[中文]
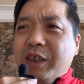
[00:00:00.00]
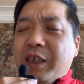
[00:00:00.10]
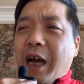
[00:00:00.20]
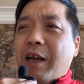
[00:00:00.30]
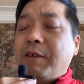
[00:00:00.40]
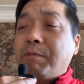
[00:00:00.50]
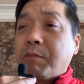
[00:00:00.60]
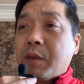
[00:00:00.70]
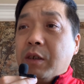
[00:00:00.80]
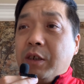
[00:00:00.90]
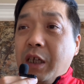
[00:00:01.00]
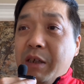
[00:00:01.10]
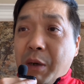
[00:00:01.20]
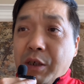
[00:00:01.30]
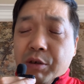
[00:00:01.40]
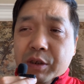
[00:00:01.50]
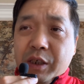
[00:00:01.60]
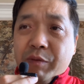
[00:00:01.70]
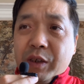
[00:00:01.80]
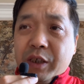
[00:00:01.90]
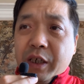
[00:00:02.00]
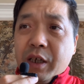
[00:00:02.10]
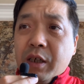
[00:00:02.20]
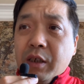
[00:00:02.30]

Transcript: 站，这里边又有一些问题。